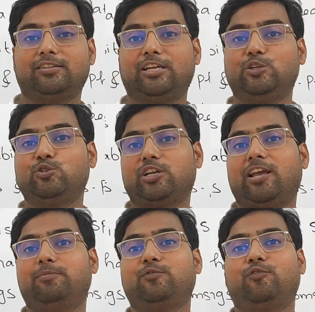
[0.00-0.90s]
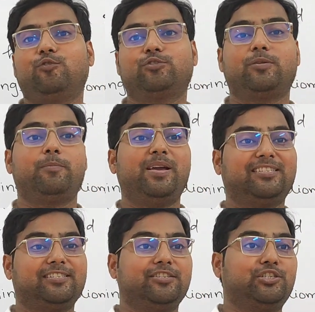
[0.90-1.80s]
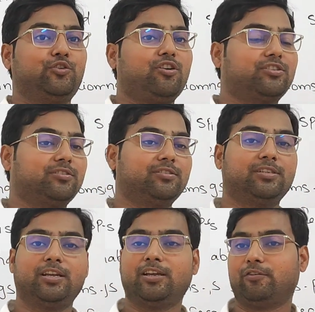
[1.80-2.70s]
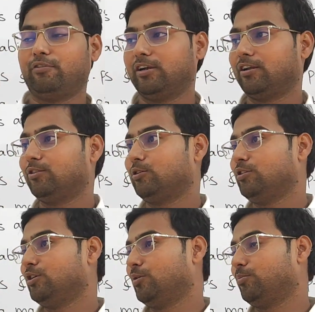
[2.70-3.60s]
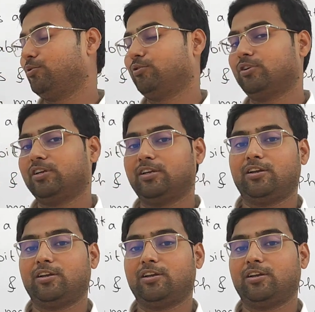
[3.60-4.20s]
then you shall have to follow some basic instructions written on the board